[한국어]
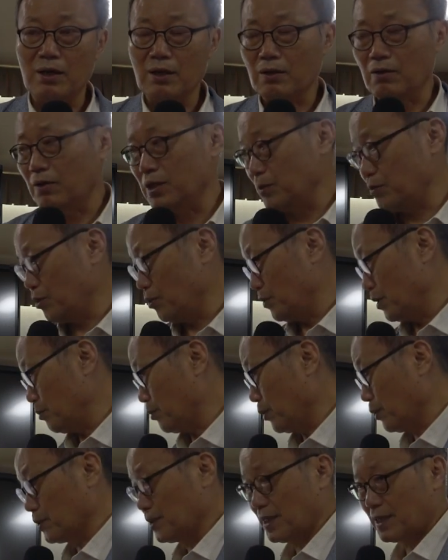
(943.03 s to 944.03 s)
거기
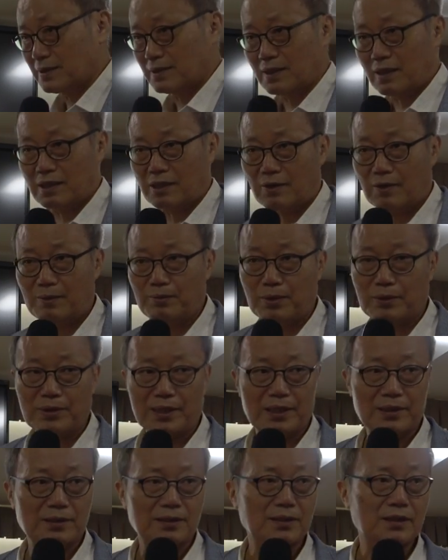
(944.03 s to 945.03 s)
보면 보르헤스가 나와요.
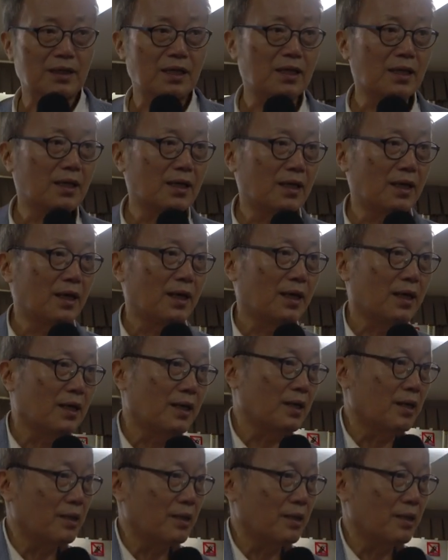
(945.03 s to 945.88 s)
보르헤스. 예.